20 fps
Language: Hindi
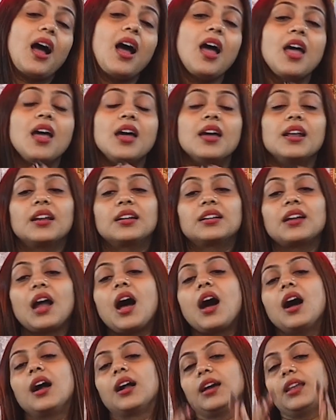का
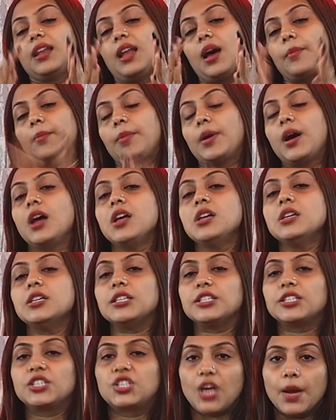राग अलापा
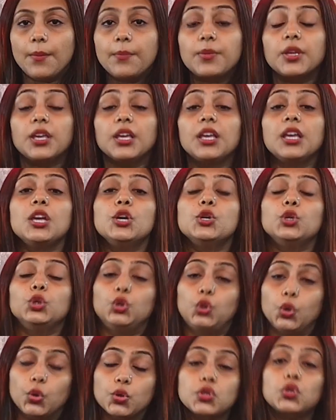जबकि
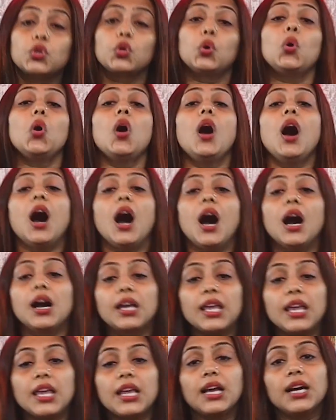दोस्तों
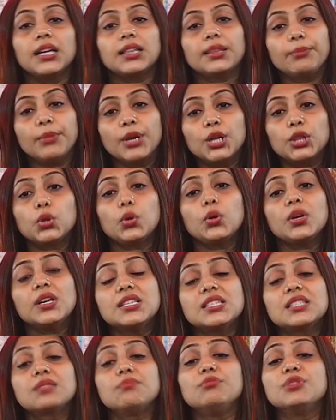हकीकत में तो
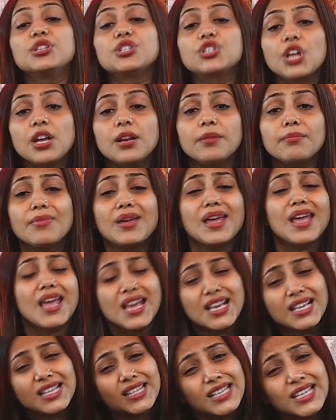इस मिशन में
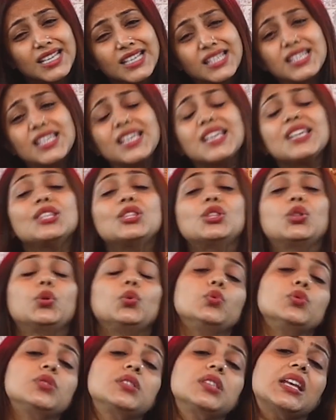किसी
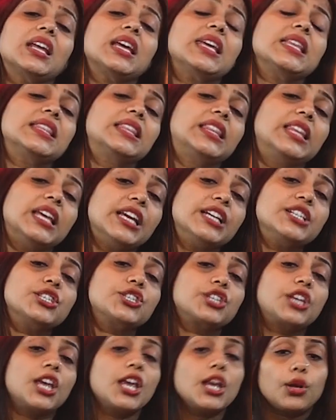दूसरे
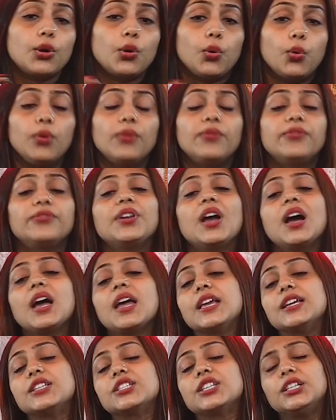देश के खुफिया
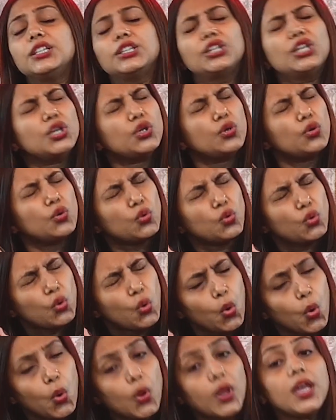एजेंट की
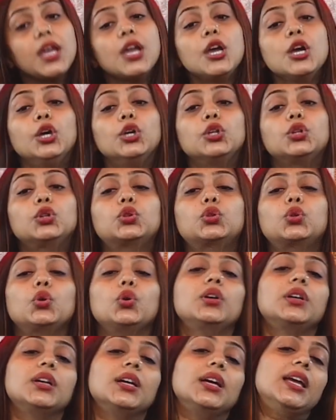कोई
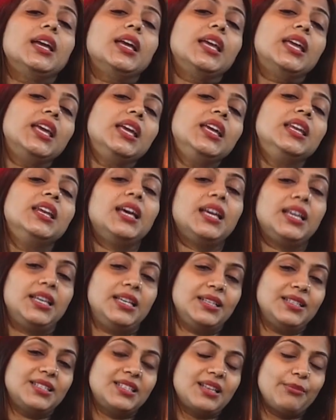तुक ही
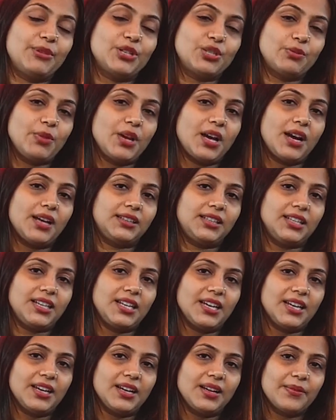नहीं समझ में आती
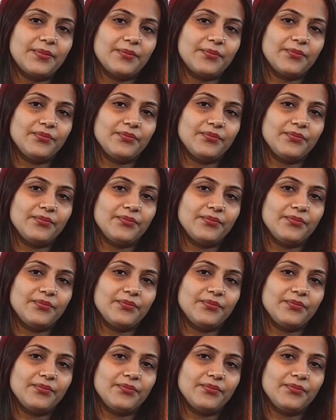है